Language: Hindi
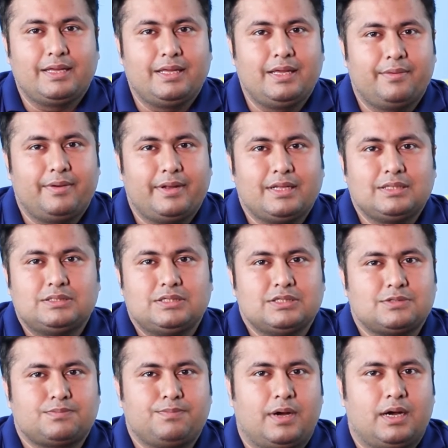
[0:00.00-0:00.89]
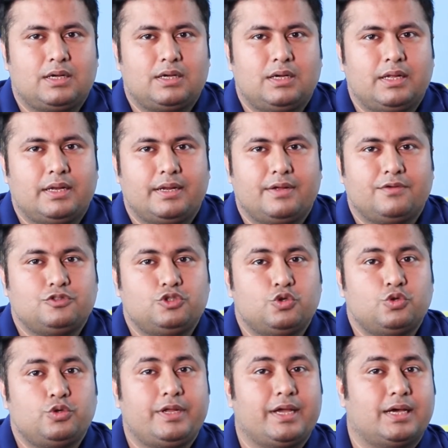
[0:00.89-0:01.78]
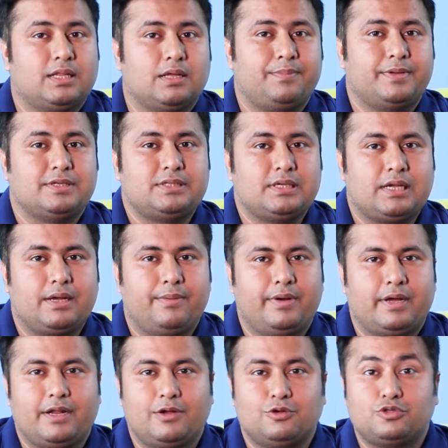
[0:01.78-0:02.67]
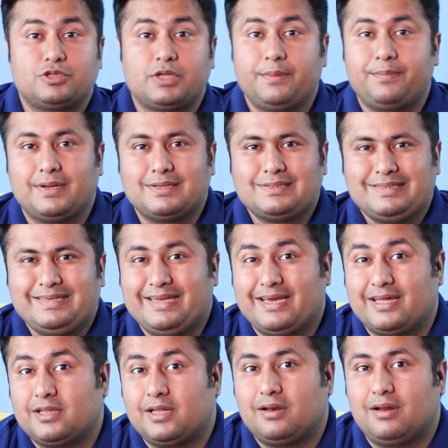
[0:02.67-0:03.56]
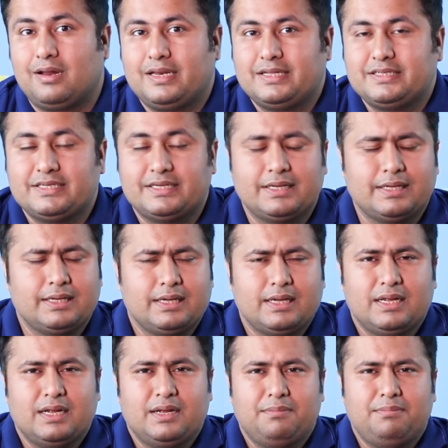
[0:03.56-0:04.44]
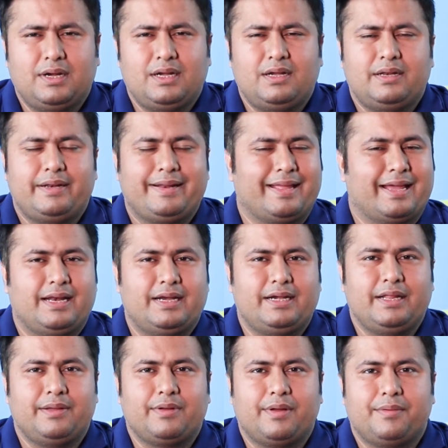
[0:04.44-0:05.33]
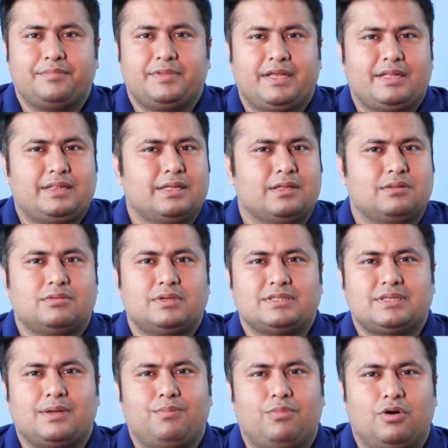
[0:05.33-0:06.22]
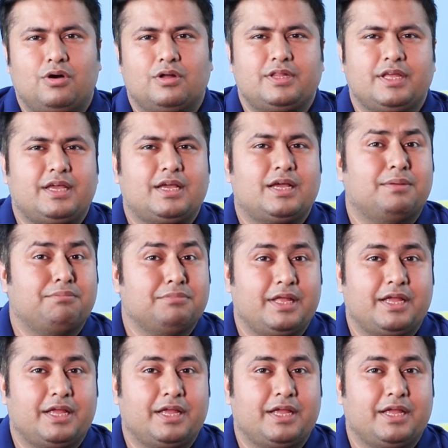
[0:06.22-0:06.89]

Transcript: कि हमारे जिस पार्टनर है जो ज़्यादा पैसे कमा रहा है उसके पास ज़्यादा नॉलेज है बट रियलिटी में हम देखते हैं तो ऐसा बहुत ही कम